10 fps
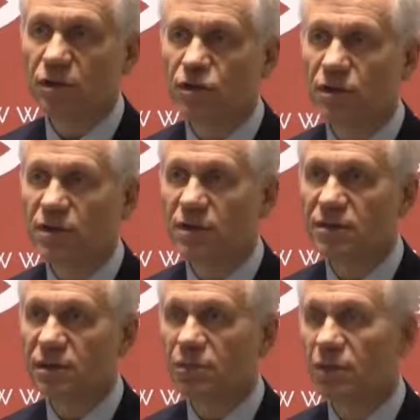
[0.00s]
się nie
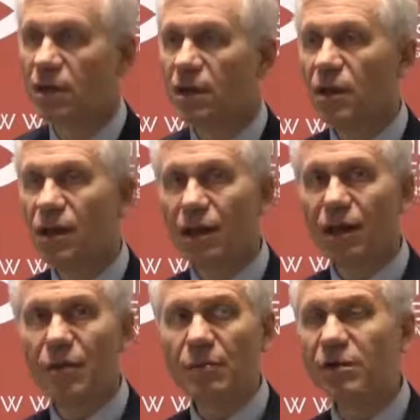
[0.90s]
zgadzamy, ale
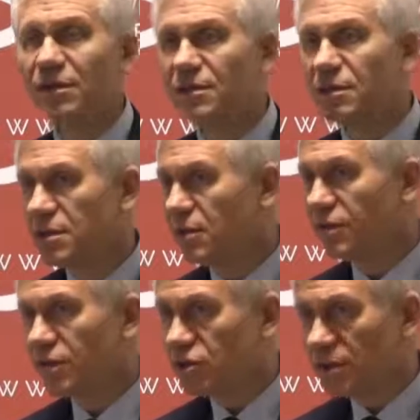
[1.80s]
mamy decyzje
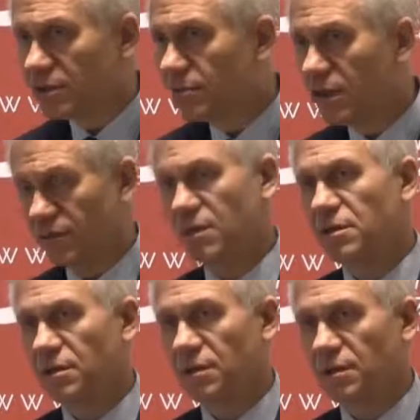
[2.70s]
wręcz
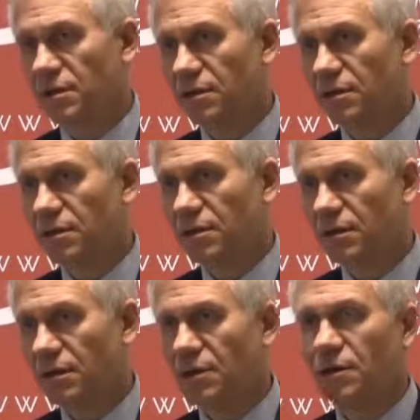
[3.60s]
zbawienne,
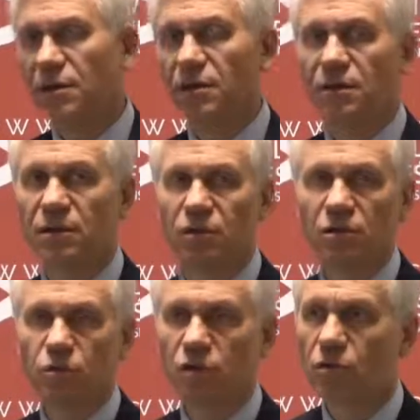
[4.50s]
kiedy
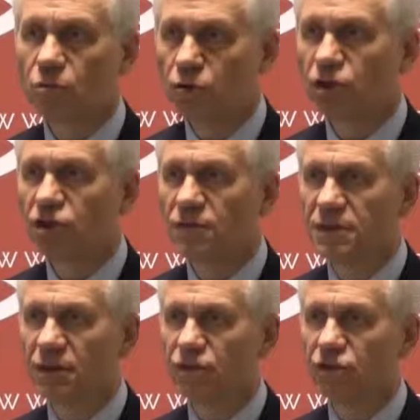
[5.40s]
Trybunał mógł
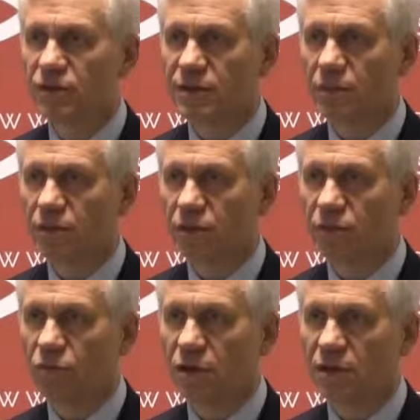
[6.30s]
przeciwstawić się samowoli
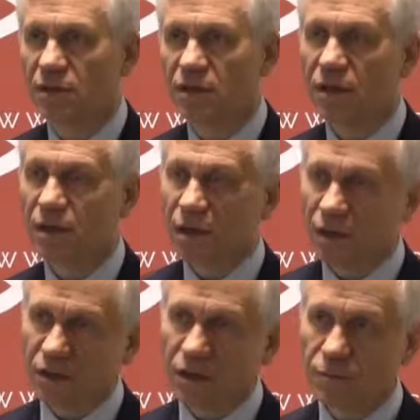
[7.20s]
władzy.
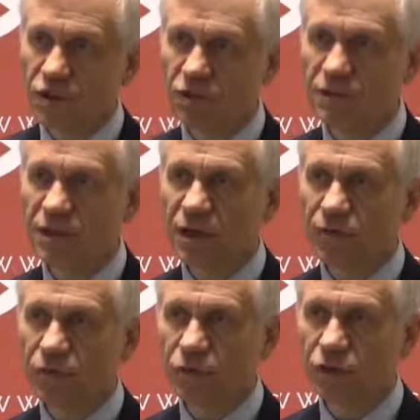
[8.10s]
Tak jak
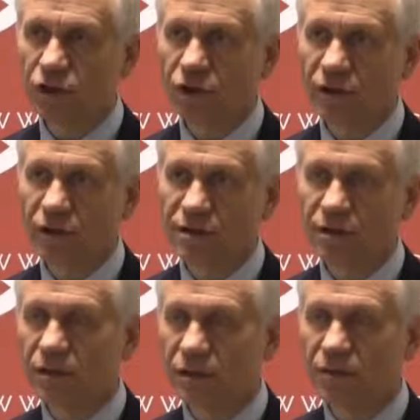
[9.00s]
przeciwstawił się
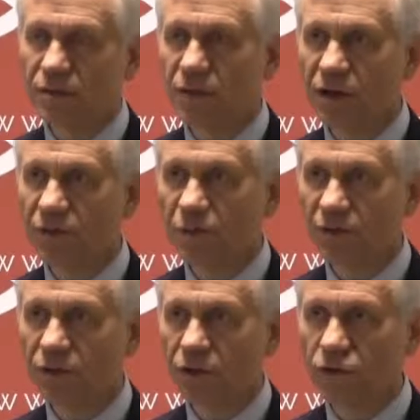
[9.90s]
SLD w sprawie
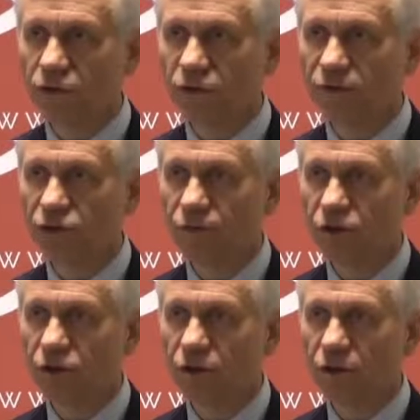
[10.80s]
prawa do życia w
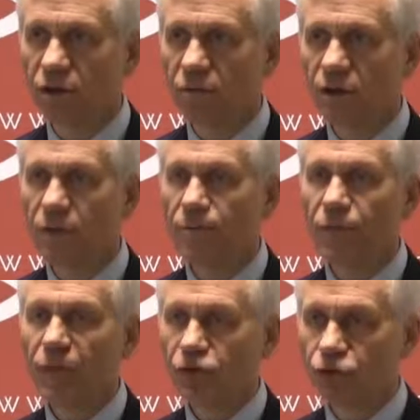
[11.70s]

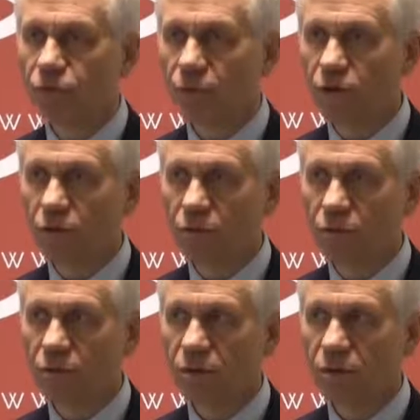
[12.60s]
1997 roku,